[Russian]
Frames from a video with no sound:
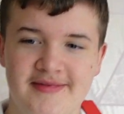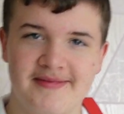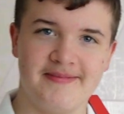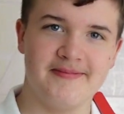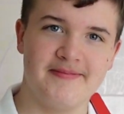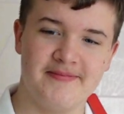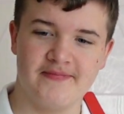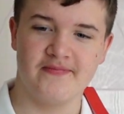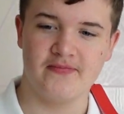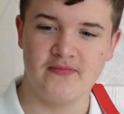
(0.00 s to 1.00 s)
Так
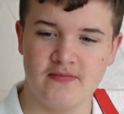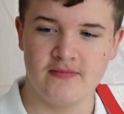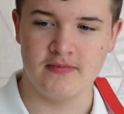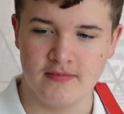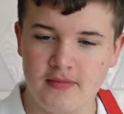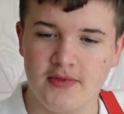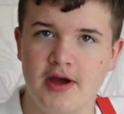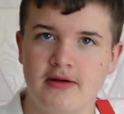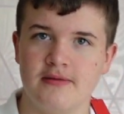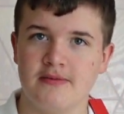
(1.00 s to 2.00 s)
классненько, нравится? Да.
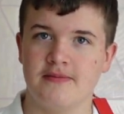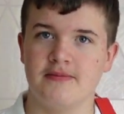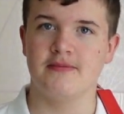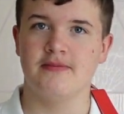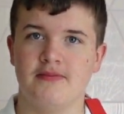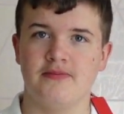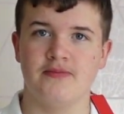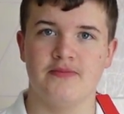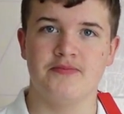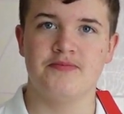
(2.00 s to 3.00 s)
Все,
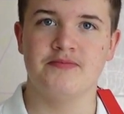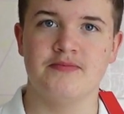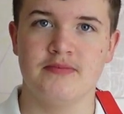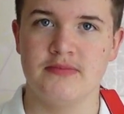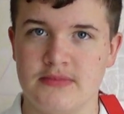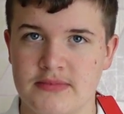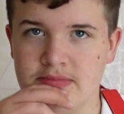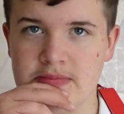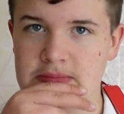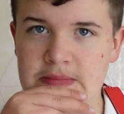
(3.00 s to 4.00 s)
сам он себе
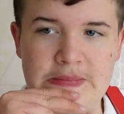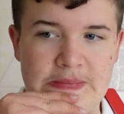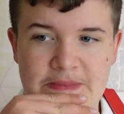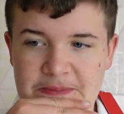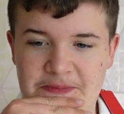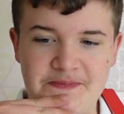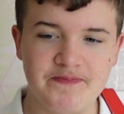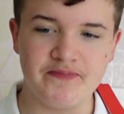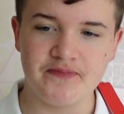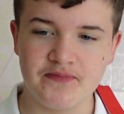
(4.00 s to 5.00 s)
выбирал полностью
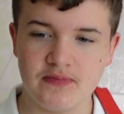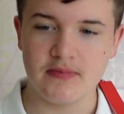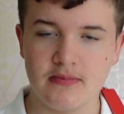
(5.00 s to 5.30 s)
вещи, взрослый